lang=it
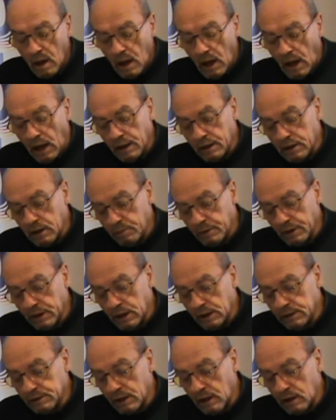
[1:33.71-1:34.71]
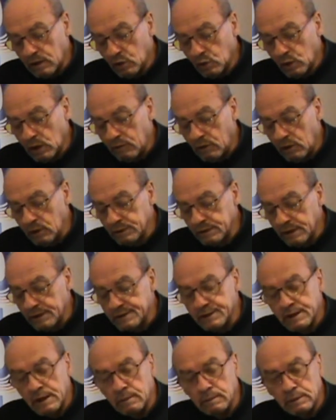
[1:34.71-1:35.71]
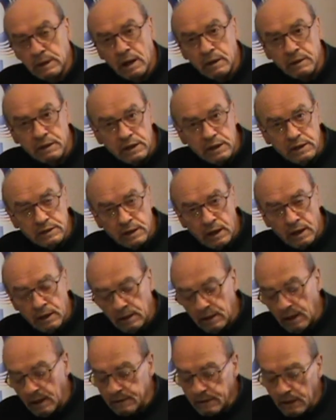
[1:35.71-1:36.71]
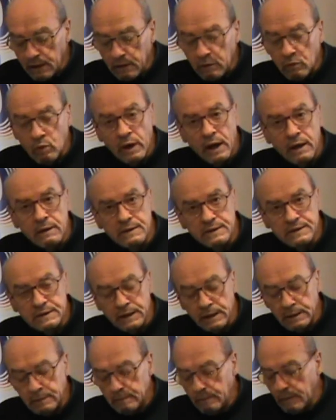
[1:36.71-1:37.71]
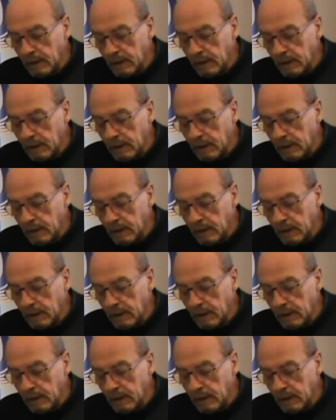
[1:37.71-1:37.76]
anche perché tra loro a volte si annida la delinquenza